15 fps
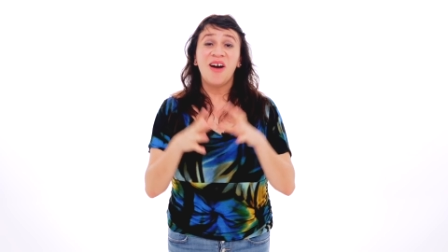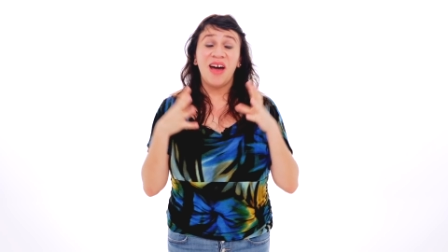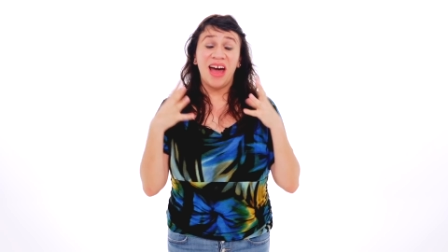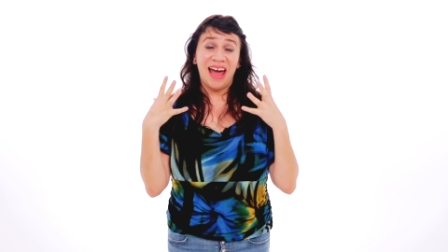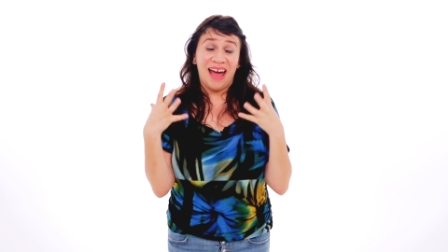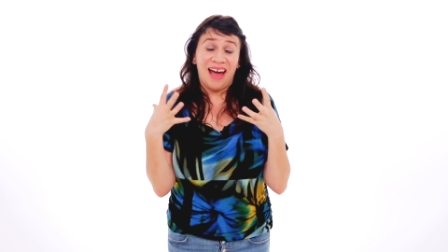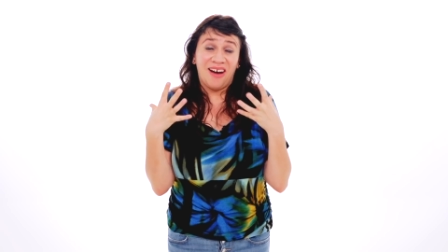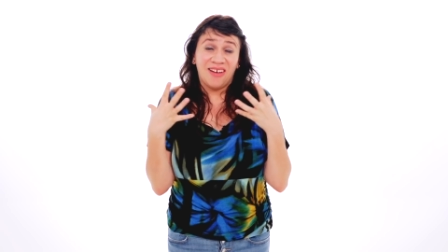
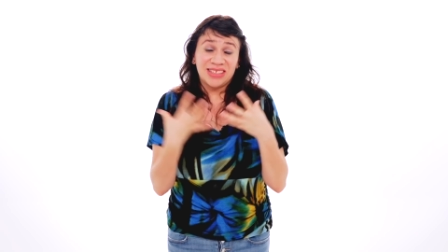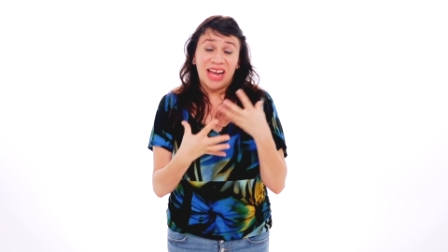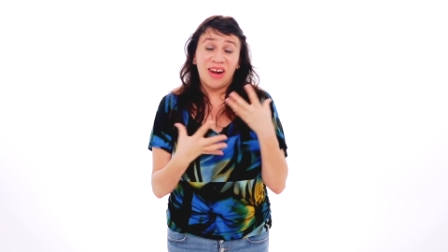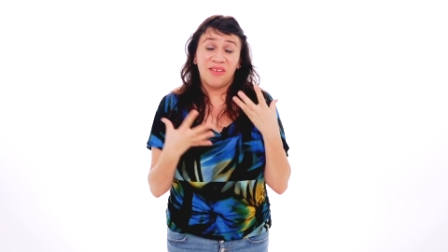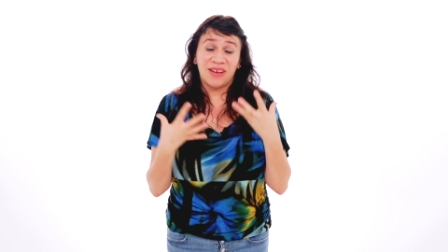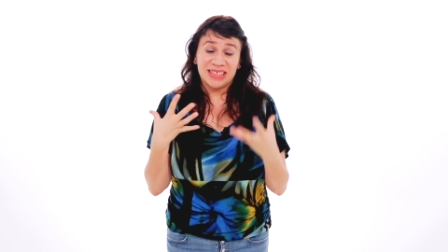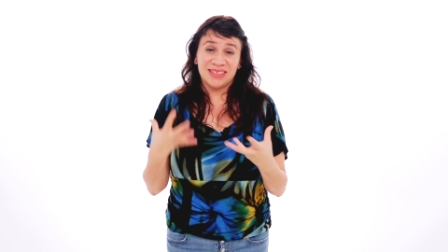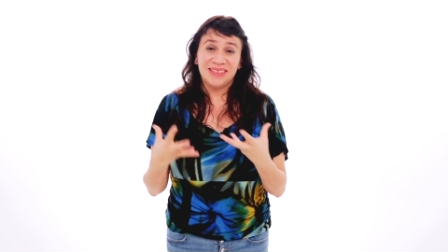Ah, ah, o sea,
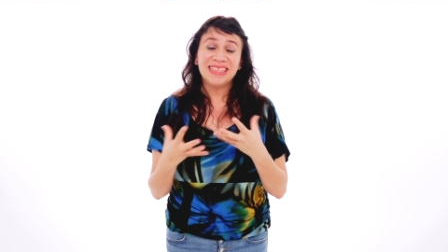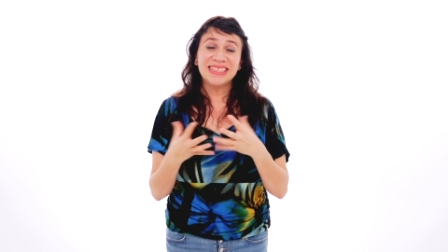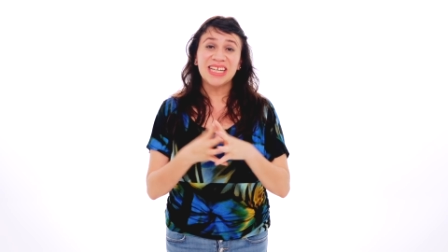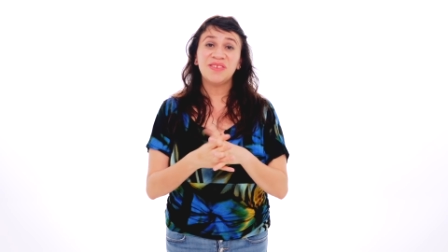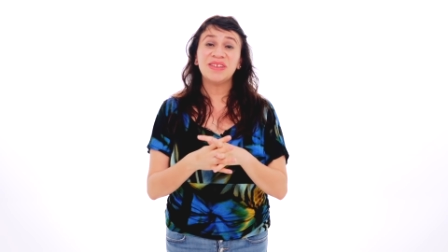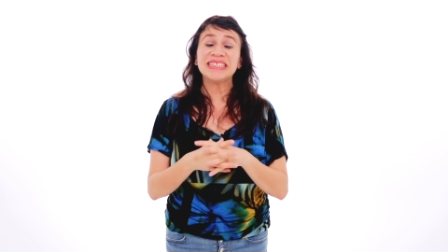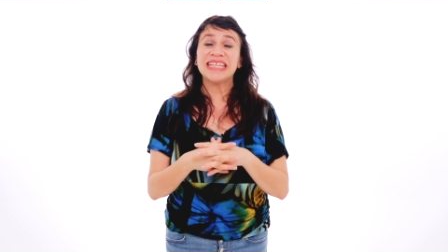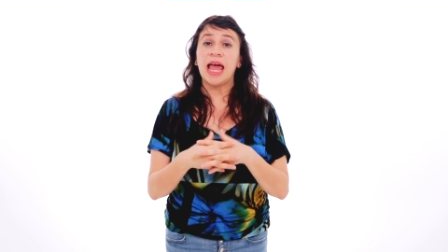lo que estoy
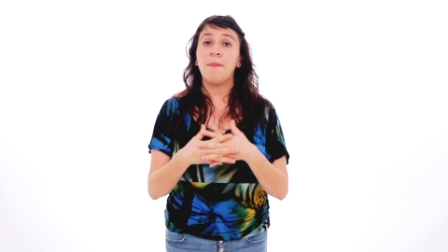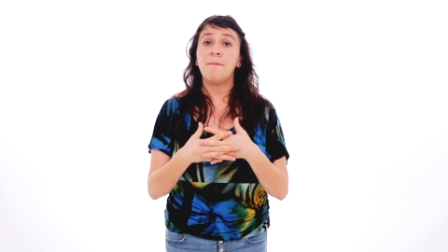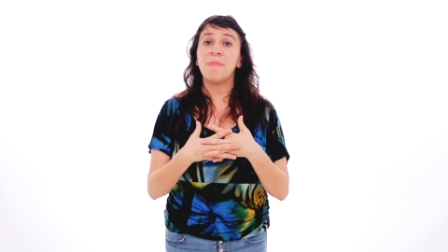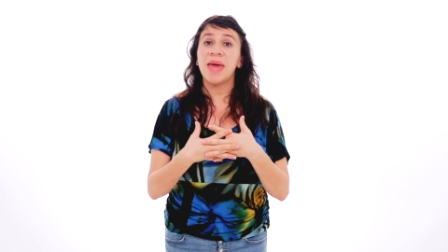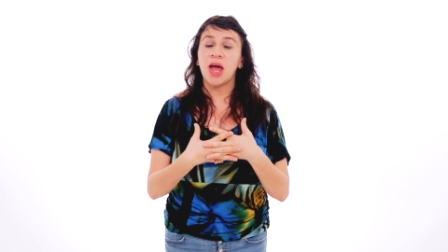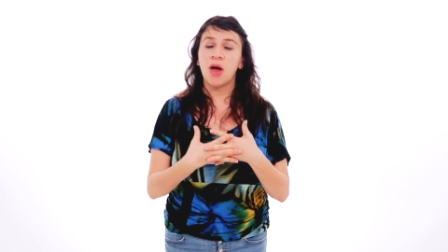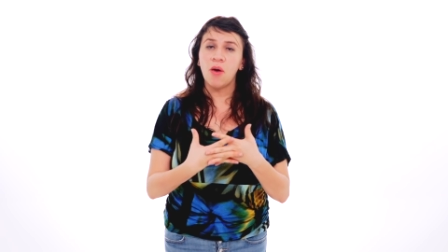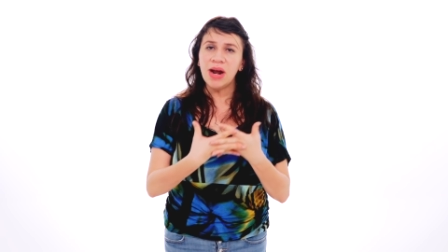diciendo es que
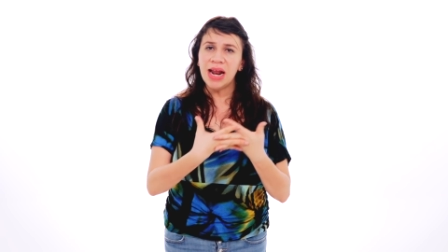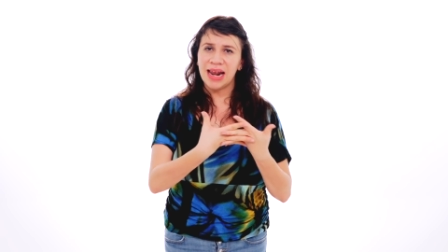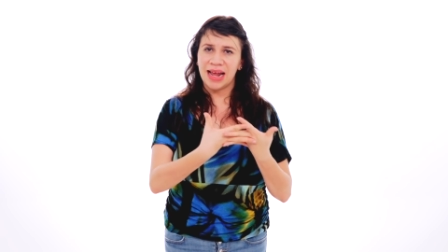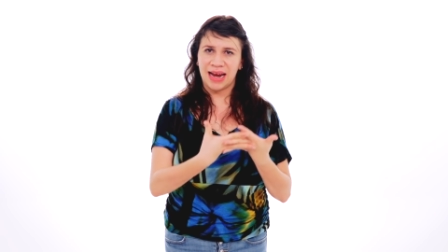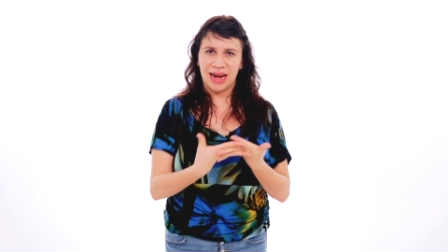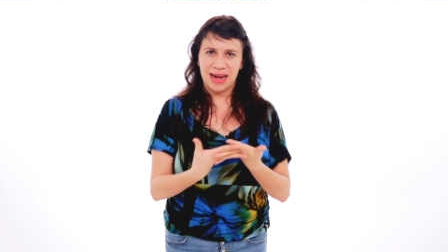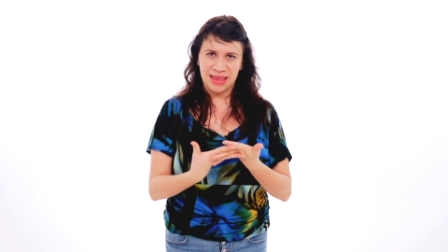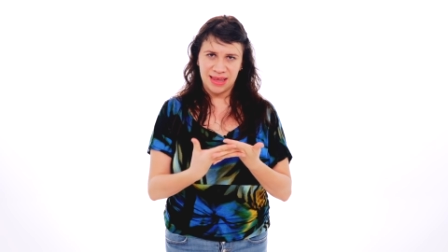mejora
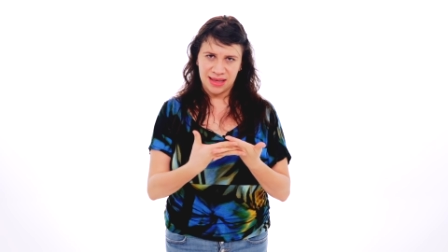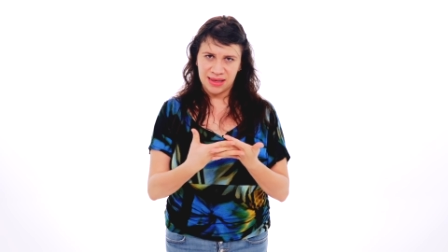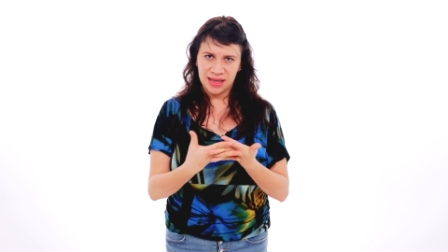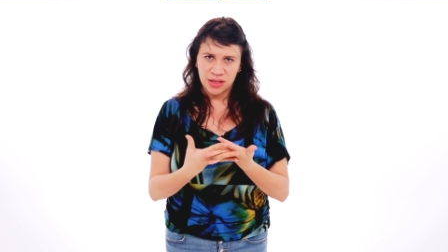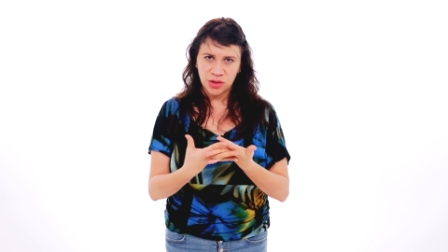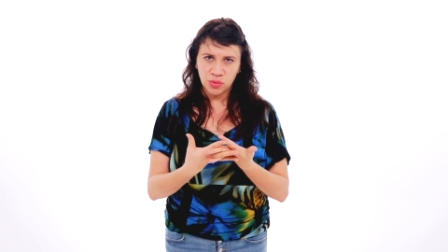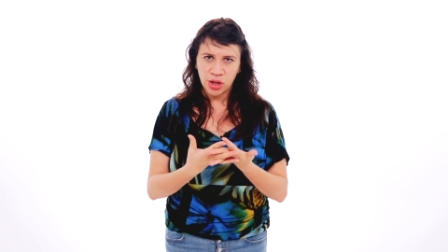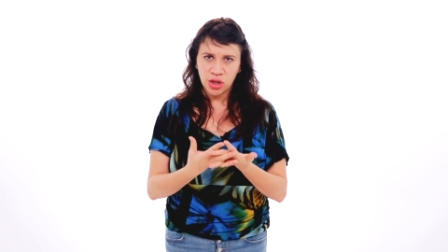la calidad
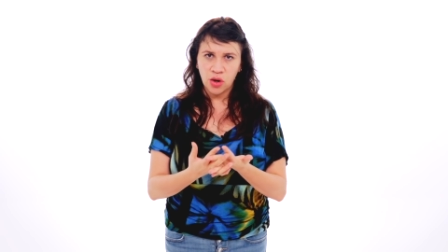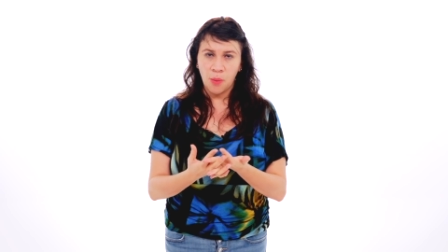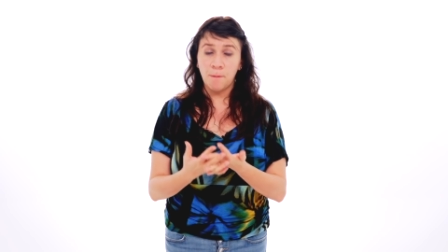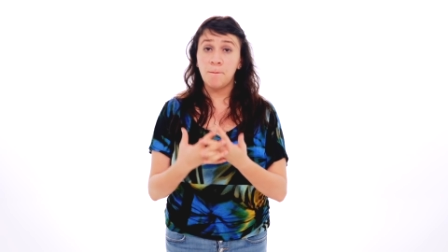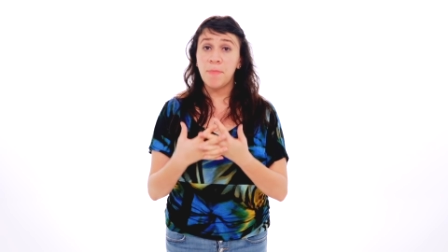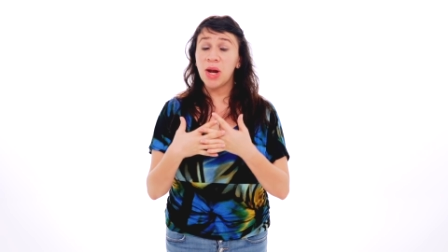del sueño,